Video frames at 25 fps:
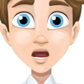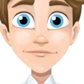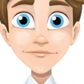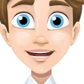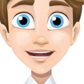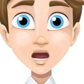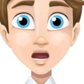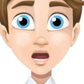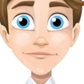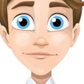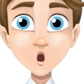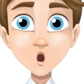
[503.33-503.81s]
bir
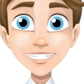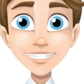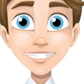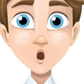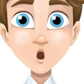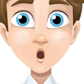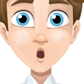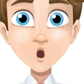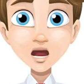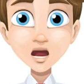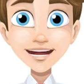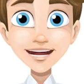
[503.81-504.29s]
yayılı
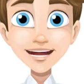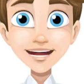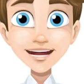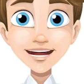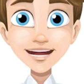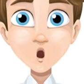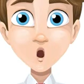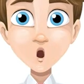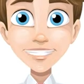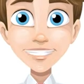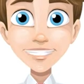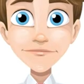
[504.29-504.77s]
yüküm var.
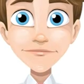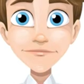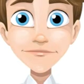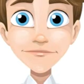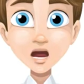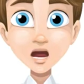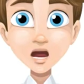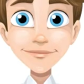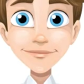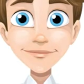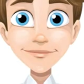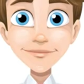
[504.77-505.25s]
Yayılı
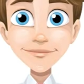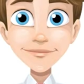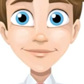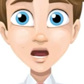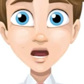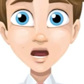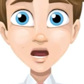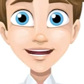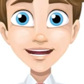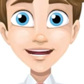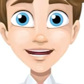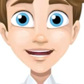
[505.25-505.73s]
yükümü de
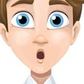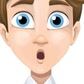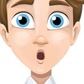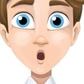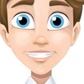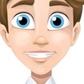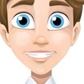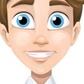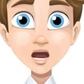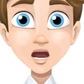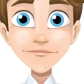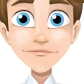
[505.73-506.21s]

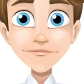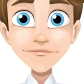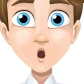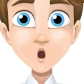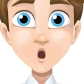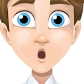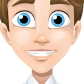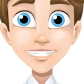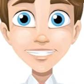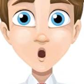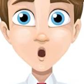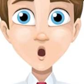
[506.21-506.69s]
20 e, çarpı
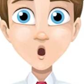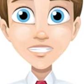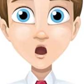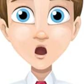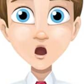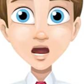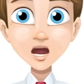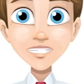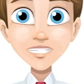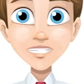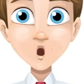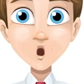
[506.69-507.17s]
3'ün
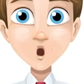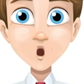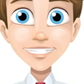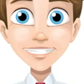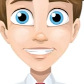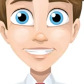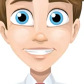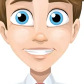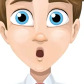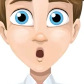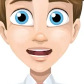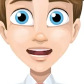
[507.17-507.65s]
karesi bölü
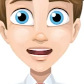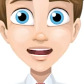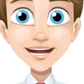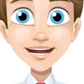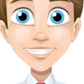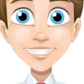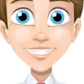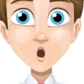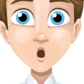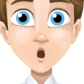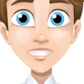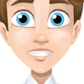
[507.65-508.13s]
2
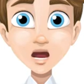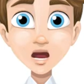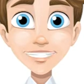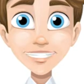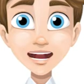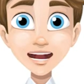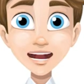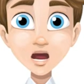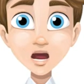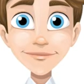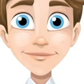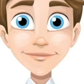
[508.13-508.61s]
olarak etki
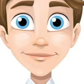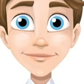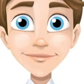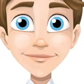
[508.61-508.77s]
ettirdim.